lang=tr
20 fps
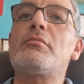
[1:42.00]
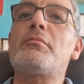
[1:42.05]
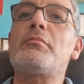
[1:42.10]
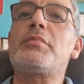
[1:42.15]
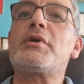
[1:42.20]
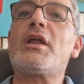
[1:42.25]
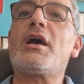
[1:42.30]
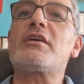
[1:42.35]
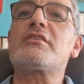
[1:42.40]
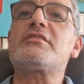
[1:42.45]

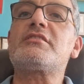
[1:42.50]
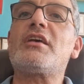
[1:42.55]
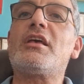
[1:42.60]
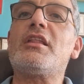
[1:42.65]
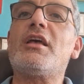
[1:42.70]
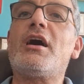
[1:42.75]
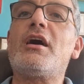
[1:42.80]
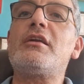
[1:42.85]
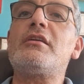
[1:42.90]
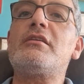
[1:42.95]

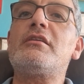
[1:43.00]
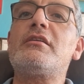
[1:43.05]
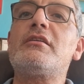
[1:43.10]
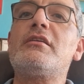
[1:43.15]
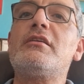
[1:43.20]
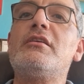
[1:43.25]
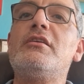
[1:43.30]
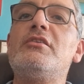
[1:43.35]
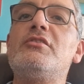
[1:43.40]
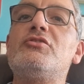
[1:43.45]
Bıraksalar
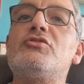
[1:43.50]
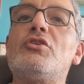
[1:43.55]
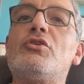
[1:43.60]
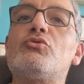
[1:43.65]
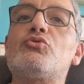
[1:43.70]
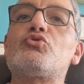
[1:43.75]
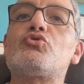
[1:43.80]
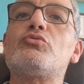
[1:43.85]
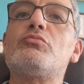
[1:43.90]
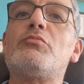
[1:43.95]
ince
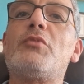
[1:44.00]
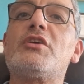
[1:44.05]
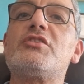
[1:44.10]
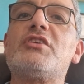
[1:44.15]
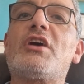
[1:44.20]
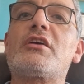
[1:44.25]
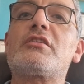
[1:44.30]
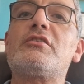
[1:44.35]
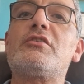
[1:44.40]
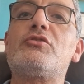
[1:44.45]
uzun
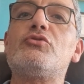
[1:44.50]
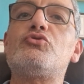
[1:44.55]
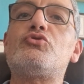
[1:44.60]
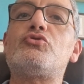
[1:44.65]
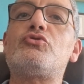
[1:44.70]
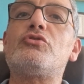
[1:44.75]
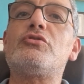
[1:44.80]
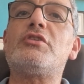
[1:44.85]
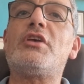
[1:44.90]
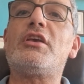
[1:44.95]
bacakları
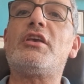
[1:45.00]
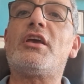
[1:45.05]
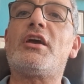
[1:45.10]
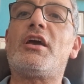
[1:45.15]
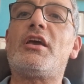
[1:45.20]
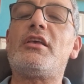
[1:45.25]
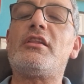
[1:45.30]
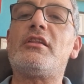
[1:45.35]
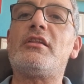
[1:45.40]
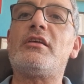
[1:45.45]
üstünde
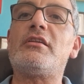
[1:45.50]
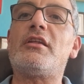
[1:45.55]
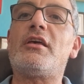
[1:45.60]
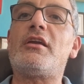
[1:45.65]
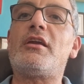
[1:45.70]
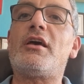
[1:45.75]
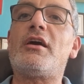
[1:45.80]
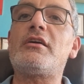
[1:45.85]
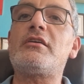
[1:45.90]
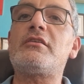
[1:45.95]

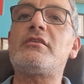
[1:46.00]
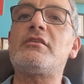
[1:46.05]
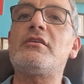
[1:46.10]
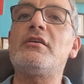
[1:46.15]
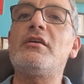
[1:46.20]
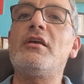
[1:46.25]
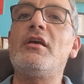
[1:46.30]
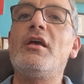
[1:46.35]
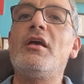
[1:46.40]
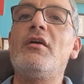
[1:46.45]
yayılanarak
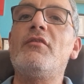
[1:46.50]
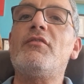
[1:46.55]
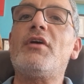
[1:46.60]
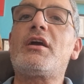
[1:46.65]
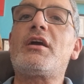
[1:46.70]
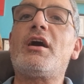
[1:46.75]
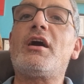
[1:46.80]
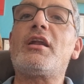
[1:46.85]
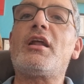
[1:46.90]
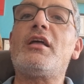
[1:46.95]

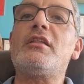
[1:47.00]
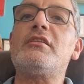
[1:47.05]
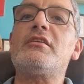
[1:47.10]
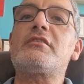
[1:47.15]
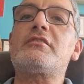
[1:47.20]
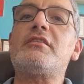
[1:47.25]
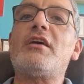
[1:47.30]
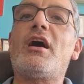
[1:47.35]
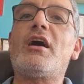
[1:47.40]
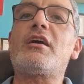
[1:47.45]
ve
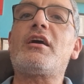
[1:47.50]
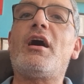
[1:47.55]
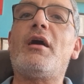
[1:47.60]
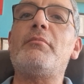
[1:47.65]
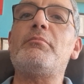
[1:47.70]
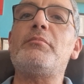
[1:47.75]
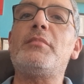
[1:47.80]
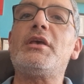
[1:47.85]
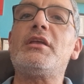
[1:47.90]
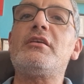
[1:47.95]
karanlıkta
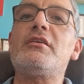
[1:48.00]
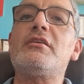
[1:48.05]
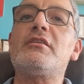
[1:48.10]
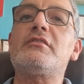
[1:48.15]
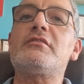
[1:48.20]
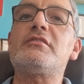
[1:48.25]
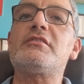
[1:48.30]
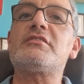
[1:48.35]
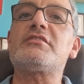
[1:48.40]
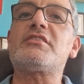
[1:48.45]
akan bir
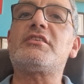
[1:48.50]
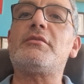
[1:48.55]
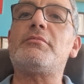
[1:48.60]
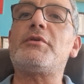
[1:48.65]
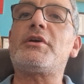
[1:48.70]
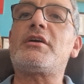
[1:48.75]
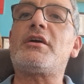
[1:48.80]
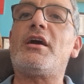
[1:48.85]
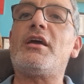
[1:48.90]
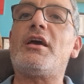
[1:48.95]
yıldız
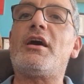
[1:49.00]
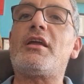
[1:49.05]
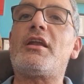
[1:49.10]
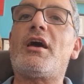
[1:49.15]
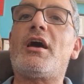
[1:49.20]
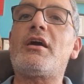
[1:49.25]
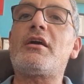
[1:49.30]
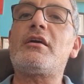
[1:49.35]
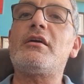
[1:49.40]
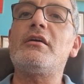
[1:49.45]
gibi
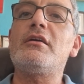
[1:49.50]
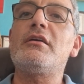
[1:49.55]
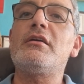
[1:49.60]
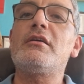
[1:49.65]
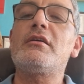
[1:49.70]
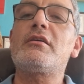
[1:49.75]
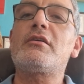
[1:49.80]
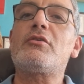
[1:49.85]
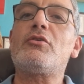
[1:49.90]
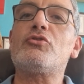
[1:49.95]
kayarak
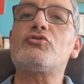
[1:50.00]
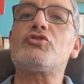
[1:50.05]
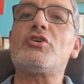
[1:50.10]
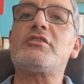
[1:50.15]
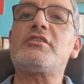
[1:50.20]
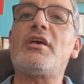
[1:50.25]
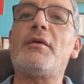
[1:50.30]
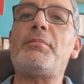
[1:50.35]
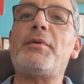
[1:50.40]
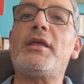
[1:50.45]

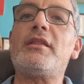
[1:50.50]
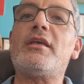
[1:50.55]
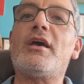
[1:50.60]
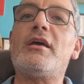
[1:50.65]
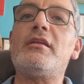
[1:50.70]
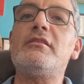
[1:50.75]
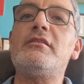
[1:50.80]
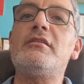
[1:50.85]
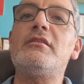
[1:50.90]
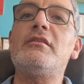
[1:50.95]
koca
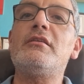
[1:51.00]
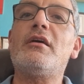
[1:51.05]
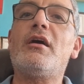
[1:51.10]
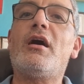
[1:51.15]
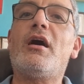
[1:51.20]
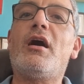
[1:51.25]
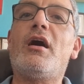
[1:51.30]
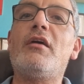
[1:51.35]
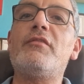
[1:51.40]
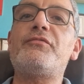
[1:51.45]
tepeden
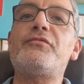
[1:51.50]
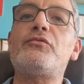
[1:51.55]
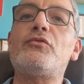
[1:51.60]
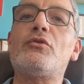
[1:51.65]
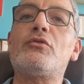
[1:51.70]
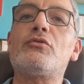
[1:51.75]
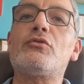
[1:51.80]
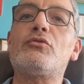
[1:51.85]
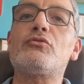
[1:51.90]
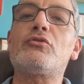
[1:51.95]

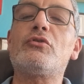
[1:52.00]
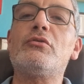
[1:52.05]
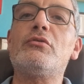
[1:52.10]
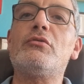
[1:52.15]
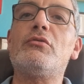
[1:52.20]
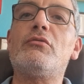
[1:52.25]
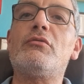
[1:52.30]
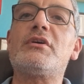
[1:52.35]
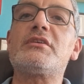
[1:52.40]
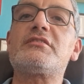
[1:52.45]
Afyon
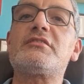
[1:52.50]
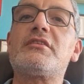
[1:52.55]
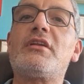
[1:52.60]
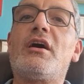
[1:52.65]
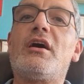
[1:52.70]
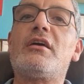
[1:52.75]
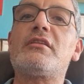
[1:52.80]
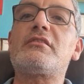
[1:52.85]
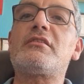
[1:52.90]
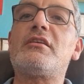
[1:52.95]

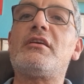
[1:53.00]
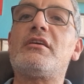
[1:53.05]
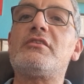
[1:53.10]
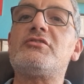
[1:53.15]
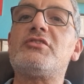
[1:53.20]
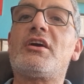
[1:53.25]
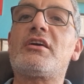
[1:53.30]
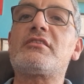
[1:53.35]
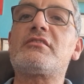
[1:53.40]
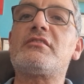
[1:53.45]
Ovası'na
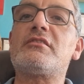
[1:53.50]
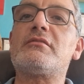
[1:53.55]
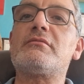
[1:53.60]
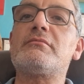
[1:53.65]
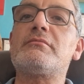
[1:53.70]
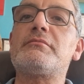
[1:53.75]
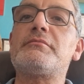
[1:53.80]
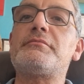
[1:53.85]
atlayacaktı.